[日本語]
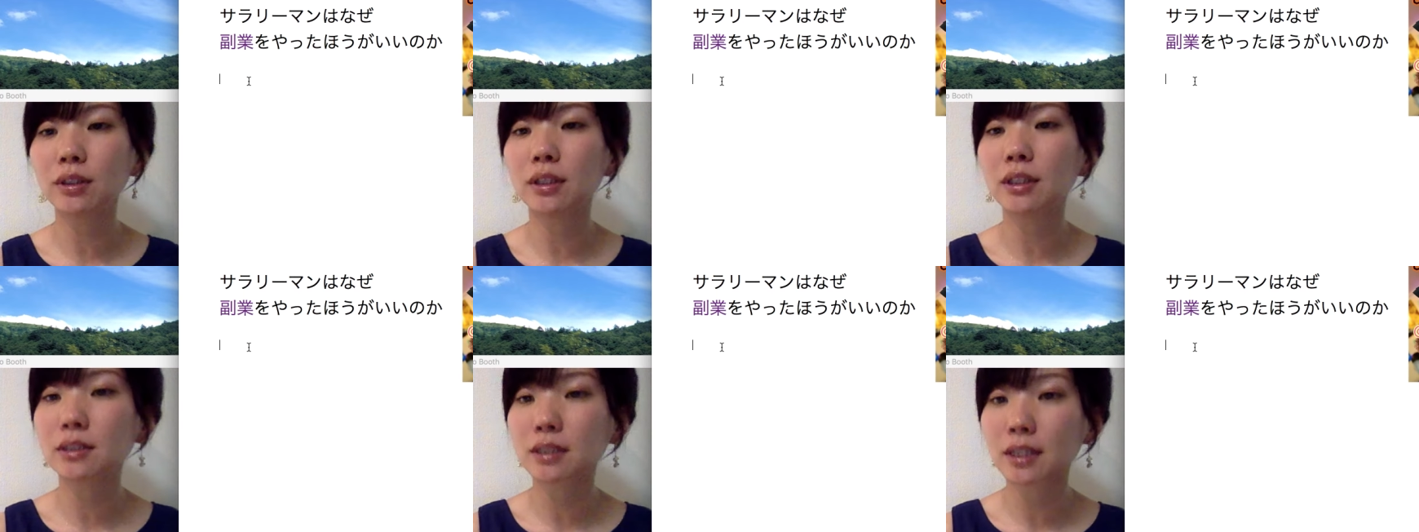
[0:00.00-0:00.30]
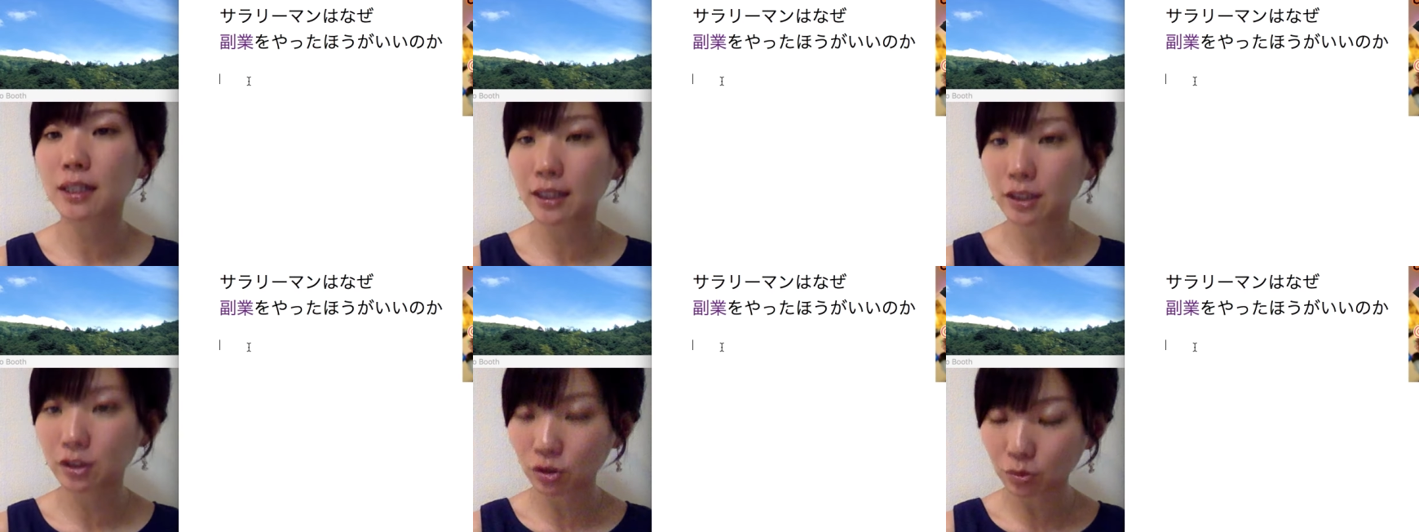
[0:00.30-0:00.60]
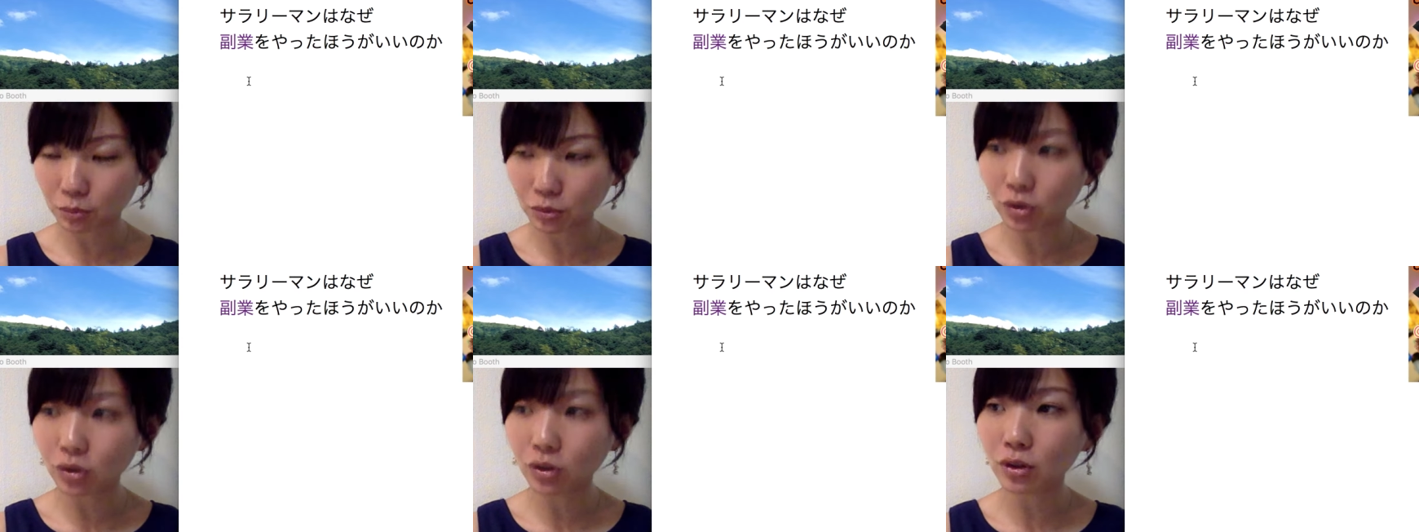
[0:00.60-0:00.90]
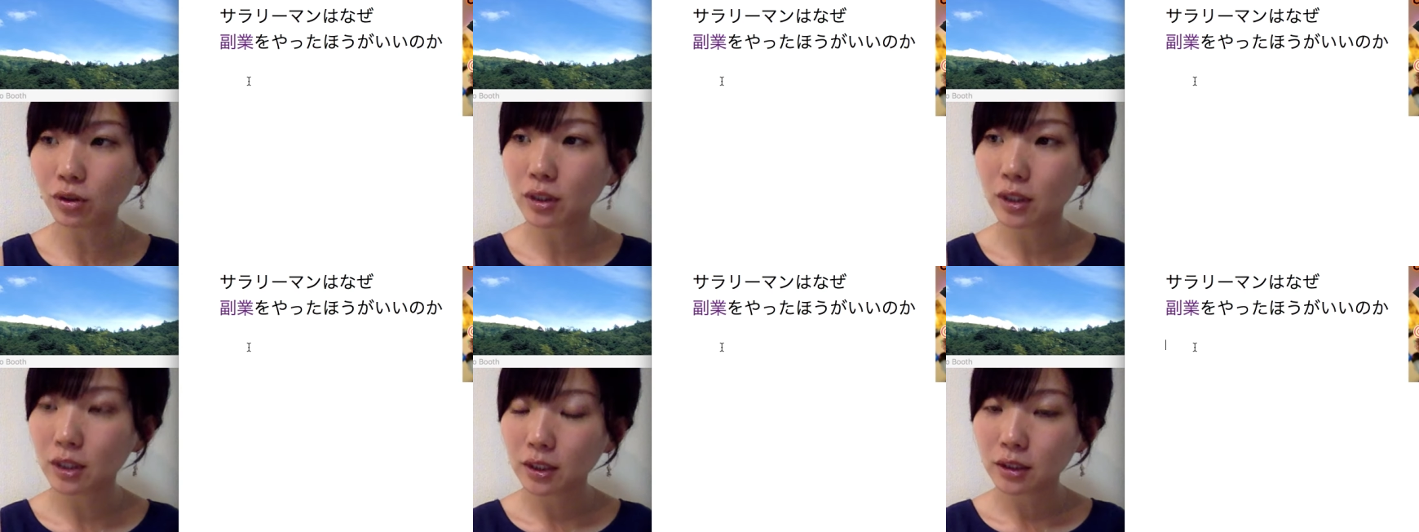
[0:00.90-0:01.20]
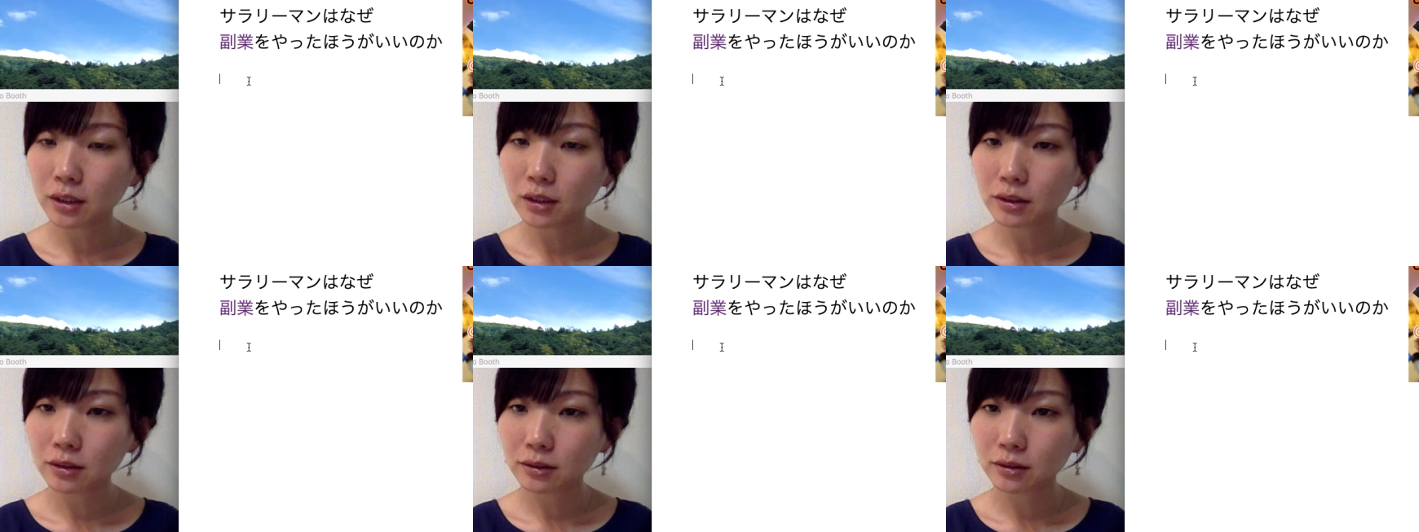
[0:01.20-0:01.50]
んですけれど
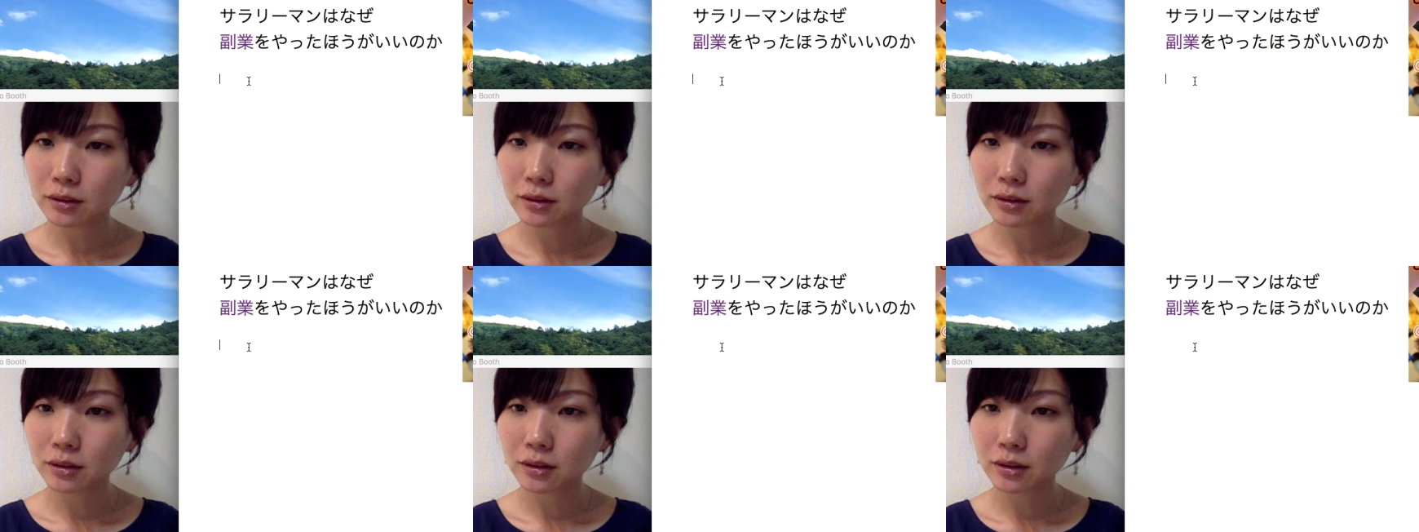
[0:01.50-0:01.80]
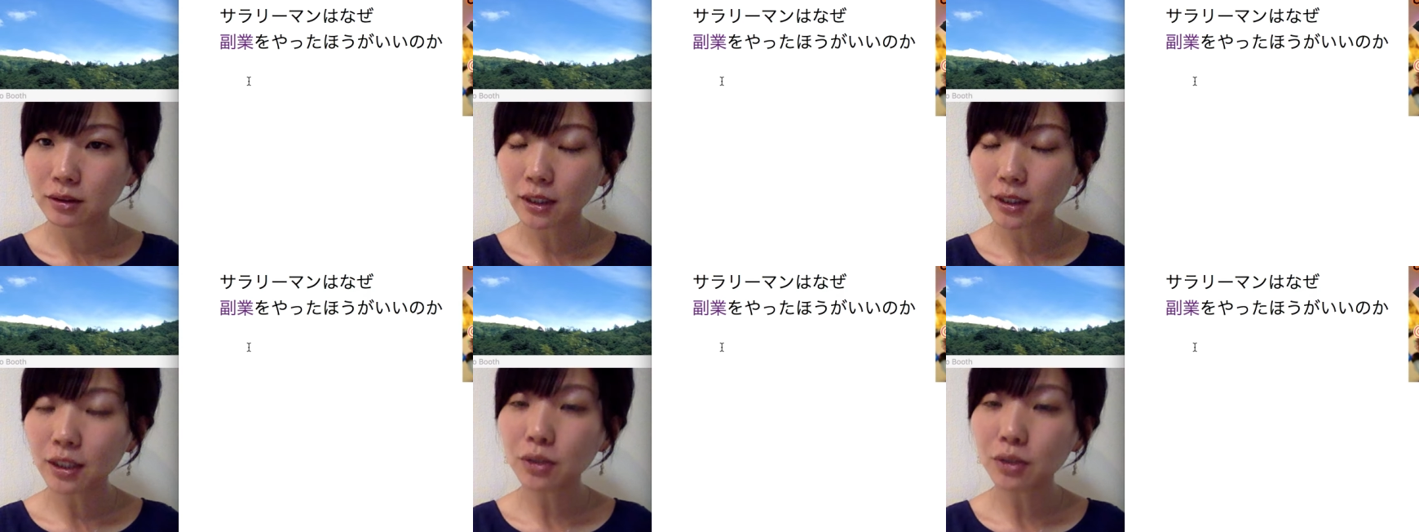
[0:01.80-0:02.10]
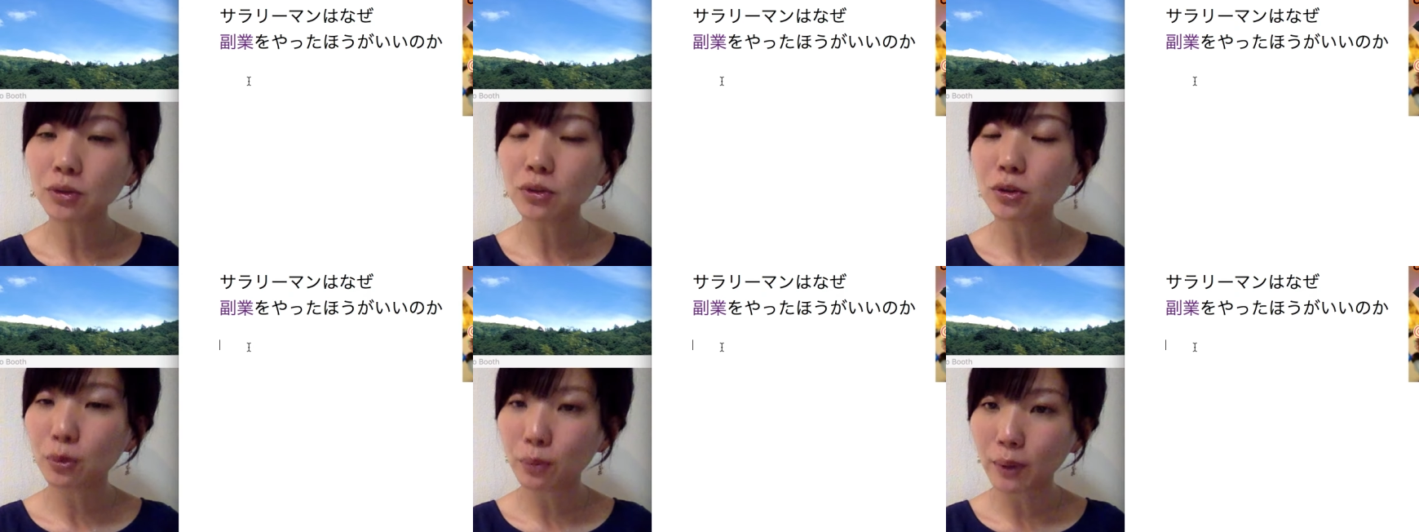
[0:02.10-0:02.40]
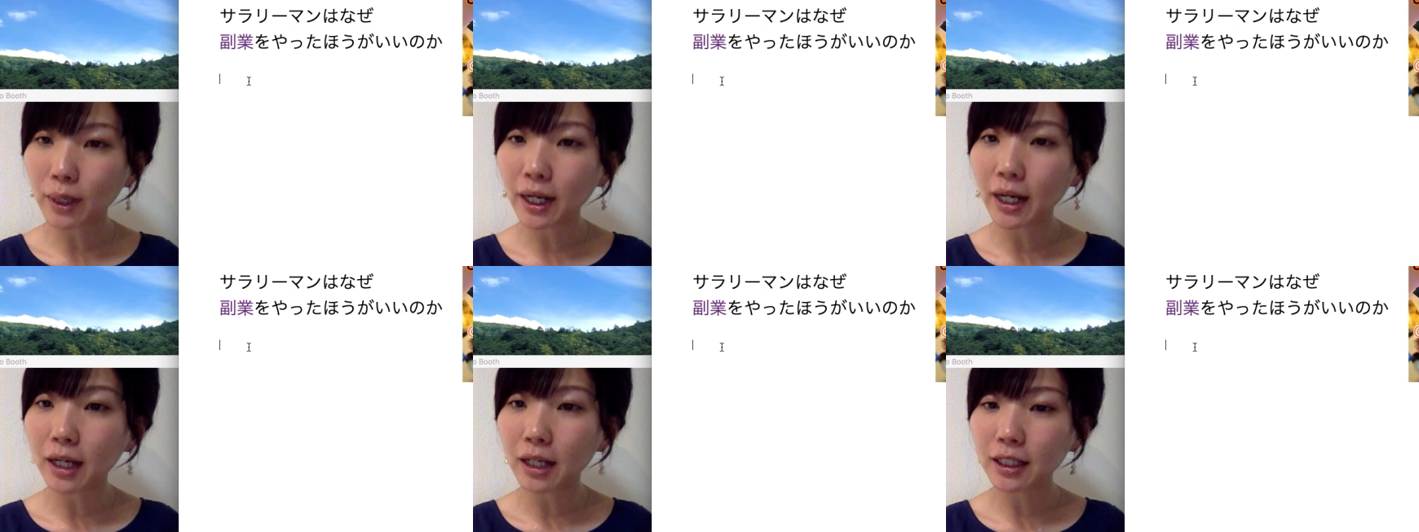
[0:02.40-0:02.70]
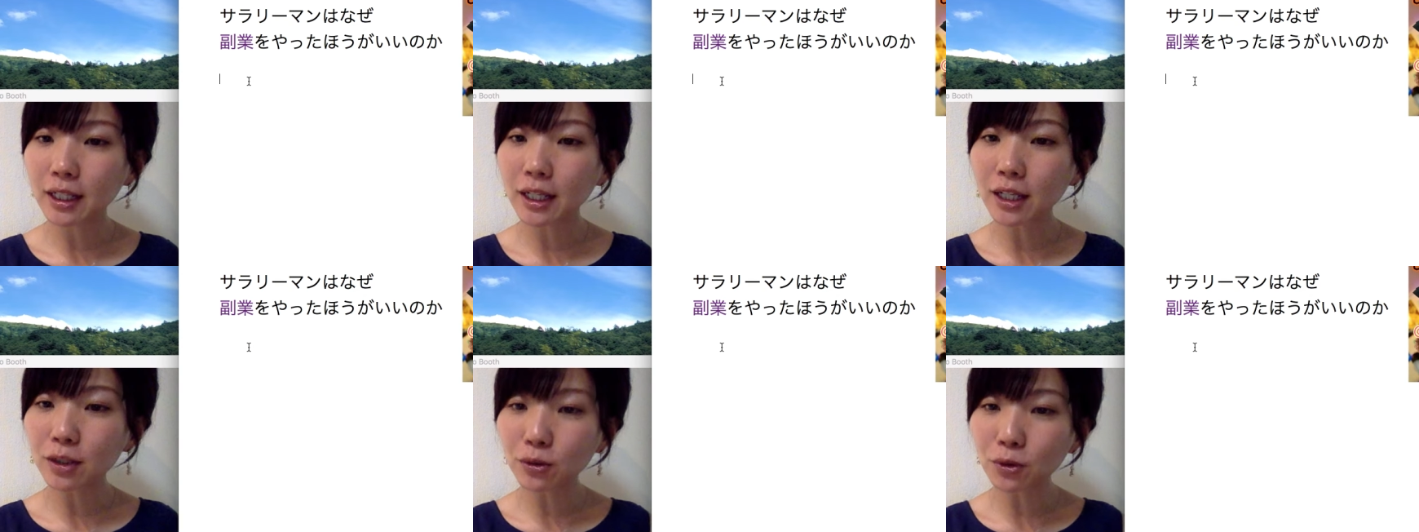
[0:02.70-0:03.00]
も、っていうの
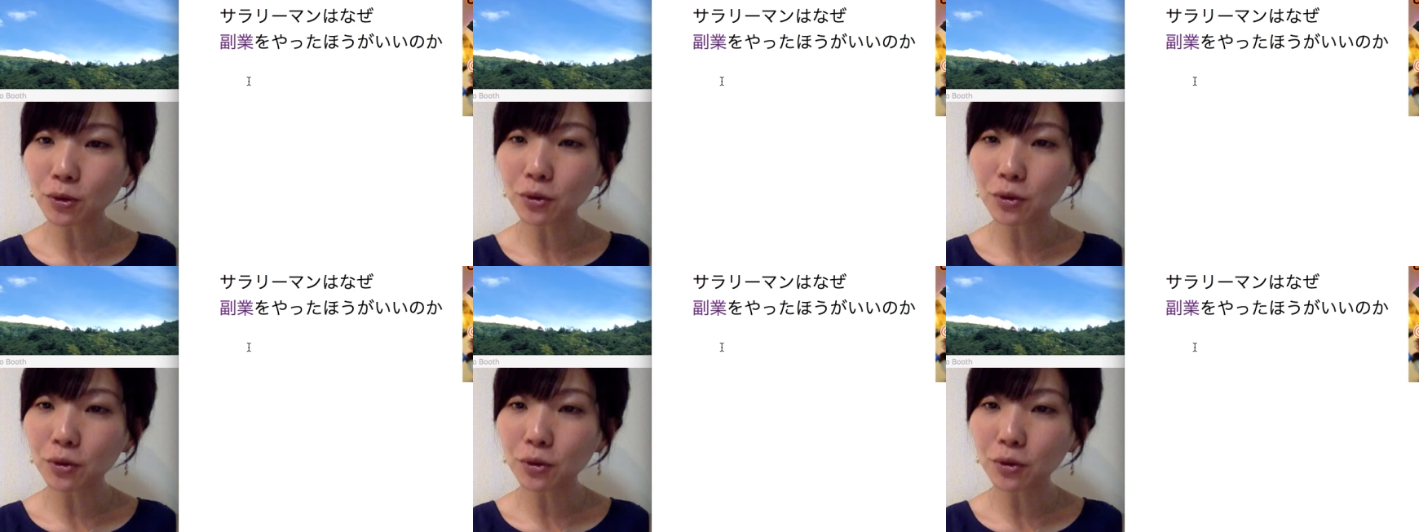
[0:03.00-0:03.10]
は結